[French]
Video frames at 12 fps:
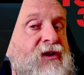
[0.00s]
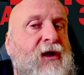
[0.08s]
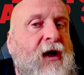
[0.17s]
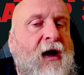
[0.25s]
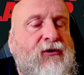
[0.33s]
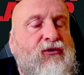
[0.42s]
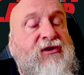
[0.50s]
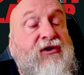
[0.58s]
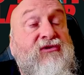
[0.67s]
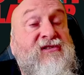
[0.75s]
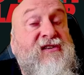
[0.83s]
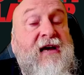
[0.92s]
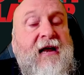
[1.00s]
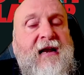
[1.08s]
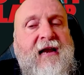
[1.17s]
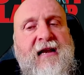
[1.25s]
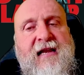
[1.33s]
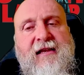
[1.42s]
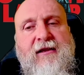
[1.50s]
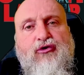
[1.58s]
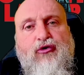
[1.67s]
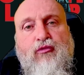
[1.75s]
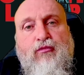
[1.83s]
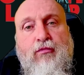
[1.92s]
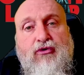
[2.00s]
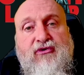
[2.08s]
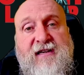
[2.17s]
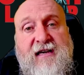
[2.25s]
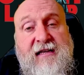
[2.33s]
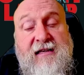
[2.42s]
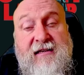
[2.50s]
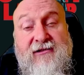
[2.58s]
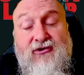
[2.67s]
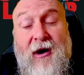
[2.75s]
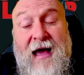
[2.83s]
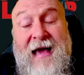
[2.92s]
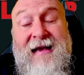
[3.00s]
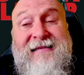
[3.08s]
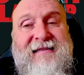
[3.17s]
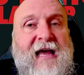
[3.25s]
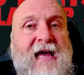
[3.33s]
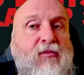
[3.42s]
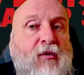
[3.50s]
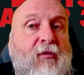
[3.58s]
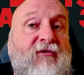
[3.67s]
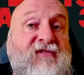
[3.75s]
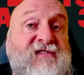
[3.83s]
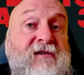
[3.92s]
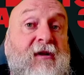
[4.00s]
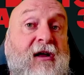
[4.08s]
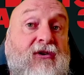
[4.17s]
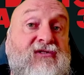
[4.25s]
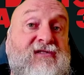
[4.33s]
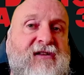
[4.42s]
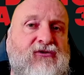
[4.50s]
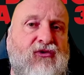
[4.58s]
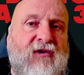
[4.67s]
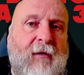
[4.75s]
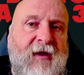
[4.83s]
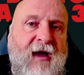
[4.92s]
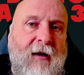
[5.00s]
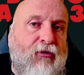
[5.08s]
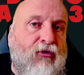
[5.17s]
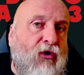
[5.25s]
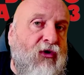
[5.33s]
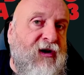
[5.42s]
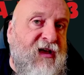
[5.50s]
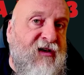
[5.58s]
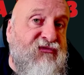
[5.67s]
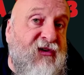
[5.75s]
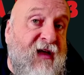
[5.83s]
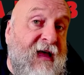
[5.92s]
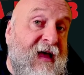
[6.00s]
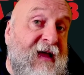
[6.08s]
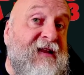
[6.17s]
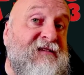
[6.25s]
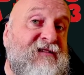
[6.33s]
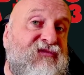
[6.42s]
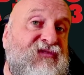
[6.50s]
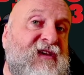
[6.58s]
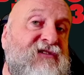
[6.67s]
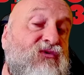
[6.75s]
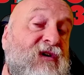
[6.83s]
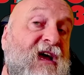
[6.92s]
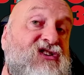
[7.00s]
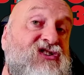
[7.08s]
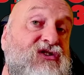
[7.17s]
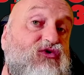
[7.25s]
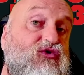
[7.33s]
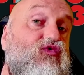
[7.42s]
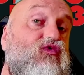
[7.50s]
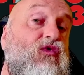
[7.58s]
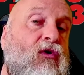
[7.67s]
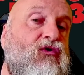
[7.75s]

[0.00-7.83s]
à noter aussi hein, les lignes de blue screen qui sont extrêmement visibles à cause des deux caméras pour le relief et les effets qui sont gâchés du coup en